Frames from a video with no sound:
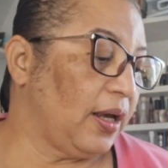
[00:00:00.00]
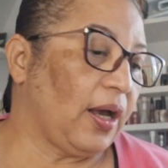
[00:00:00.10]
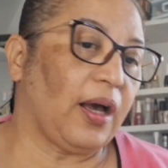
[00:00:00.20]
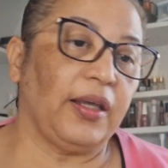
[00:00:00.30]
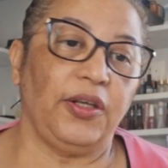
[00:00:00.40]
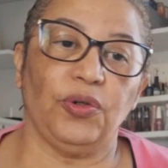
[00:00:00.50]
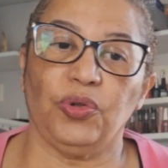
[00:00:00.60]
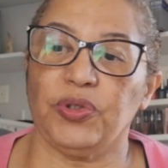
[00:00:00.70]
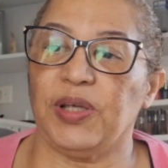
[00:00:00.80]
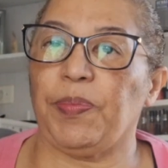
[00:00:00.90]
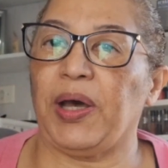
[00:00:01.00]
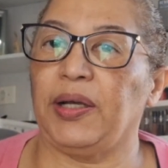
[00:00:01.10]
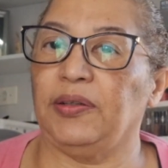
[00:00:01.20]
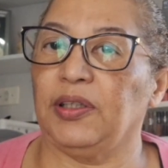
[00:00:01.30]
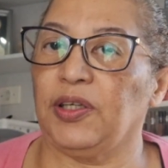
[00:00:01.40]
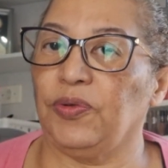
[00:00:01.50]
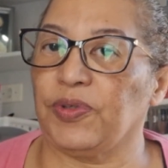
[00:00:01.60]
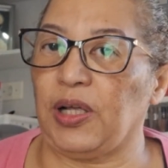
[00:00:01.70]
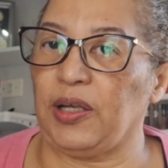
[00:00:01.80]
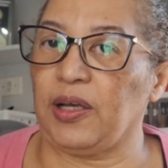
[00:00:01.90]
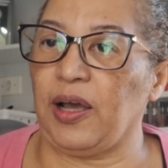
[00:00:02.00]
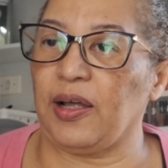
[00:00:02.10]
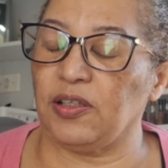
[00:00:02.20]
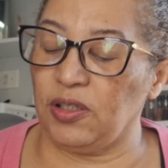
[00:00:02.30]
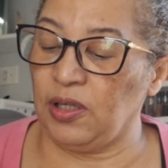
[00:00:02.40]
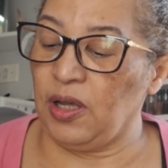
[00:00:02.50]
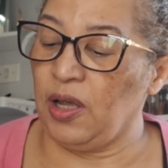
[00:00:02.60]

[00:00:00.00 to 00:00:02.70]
Aí, eu tô separando aqui uns alicates,